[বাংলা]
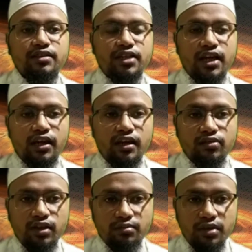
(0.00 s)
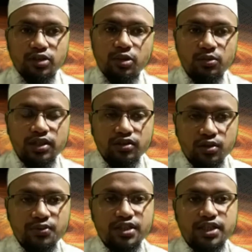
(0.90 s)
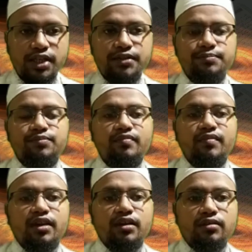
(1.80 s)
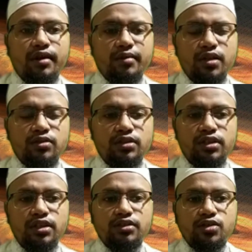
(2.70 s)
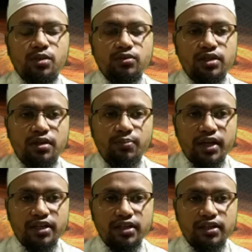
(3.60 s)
যে আল্লাহ রসুল আমরা সমুদ্রে সফরে যাই তো আমরা যদি সমুদ্রের পানি